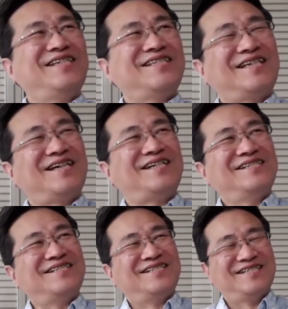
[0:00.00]
でさ
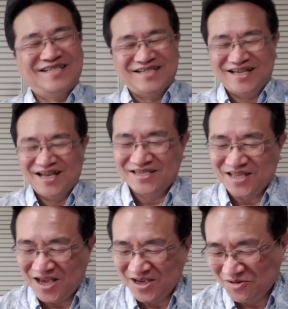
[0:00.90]

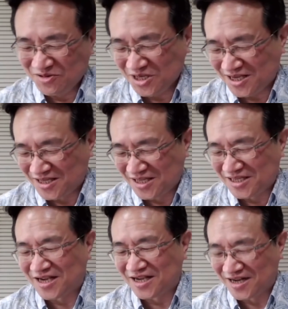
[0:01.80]
逮捕者が出た
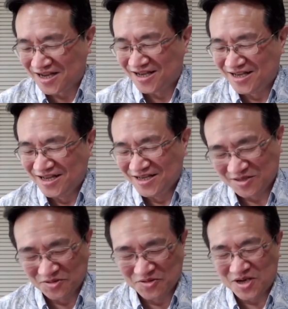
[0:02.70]
からそ
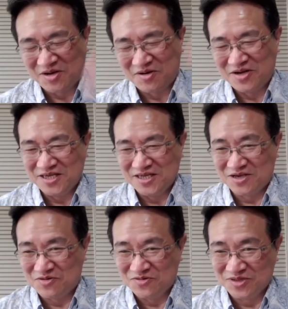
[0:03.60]
の代わりに
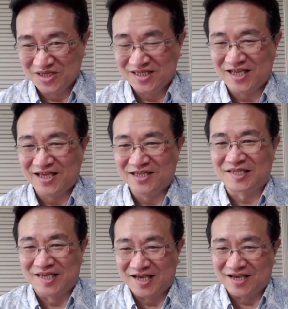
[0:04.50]
公認したやつ
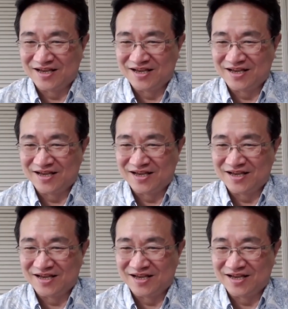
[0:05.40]
が